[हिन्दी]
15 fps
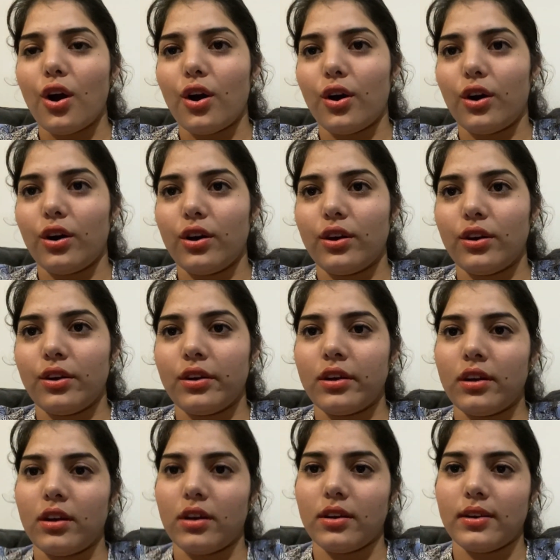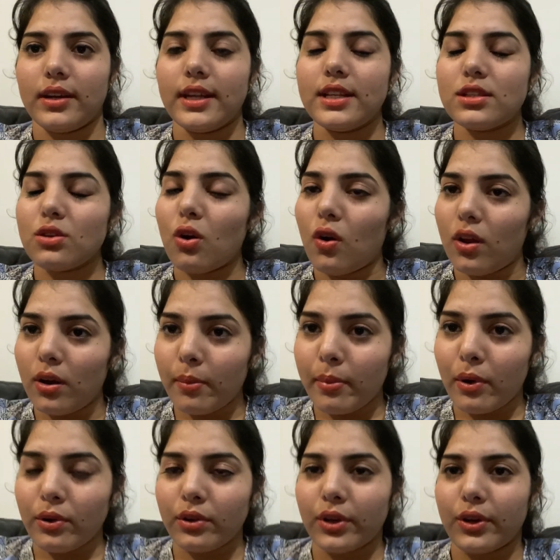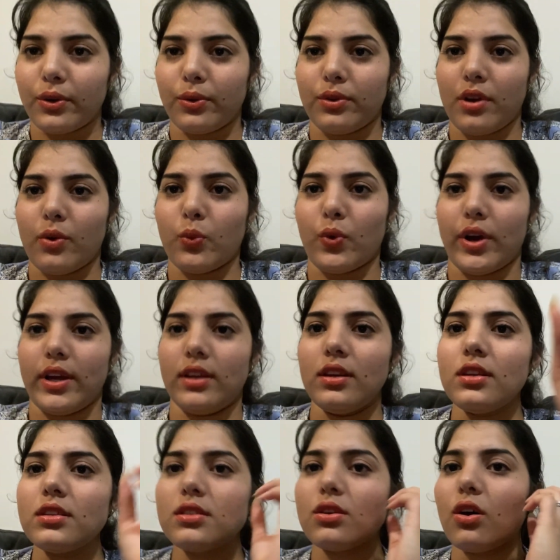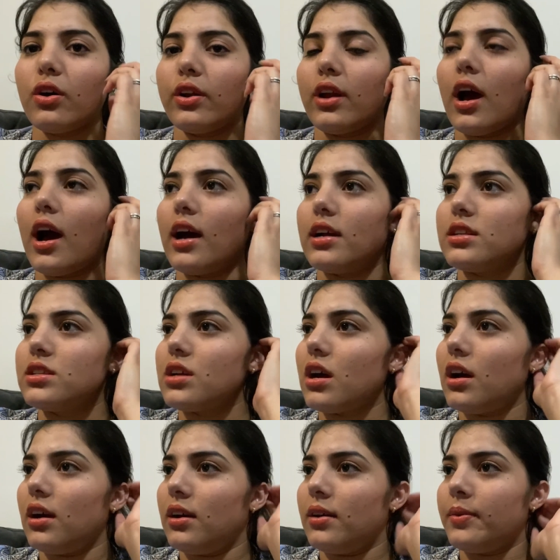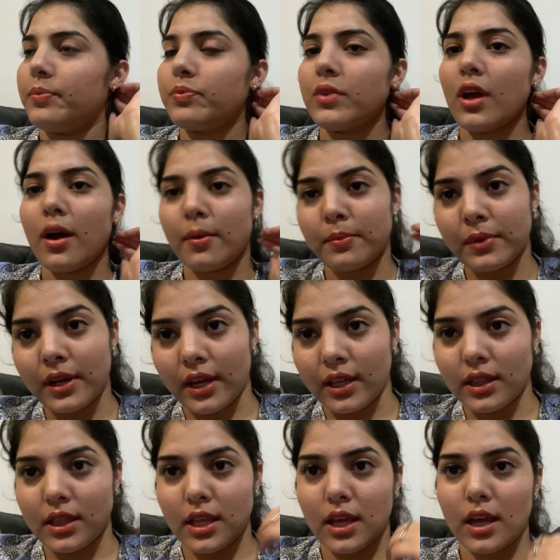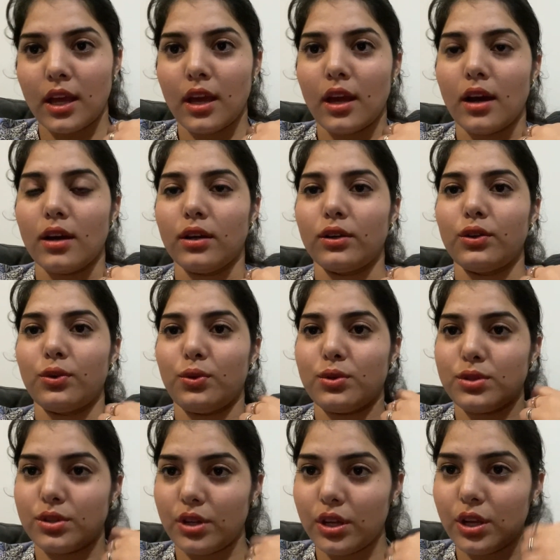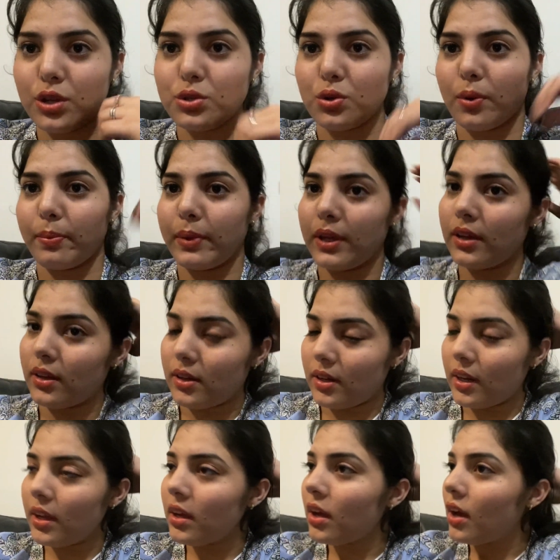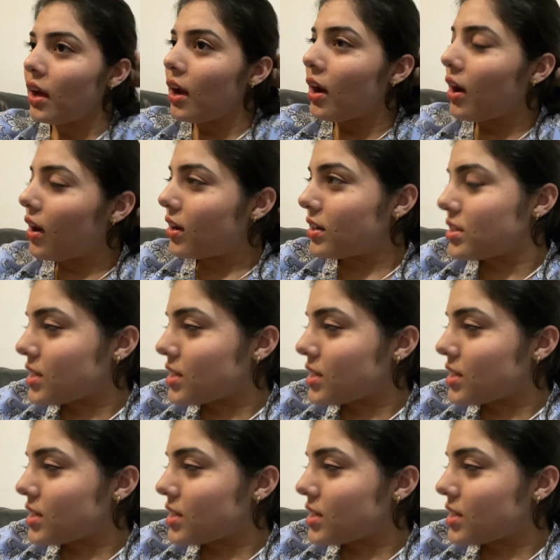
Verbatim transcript: और इट्स ऑल अबाउट कोरोना वायरस और आज आ, हम गए थे ग्रोसरी की शॉपिंग करने और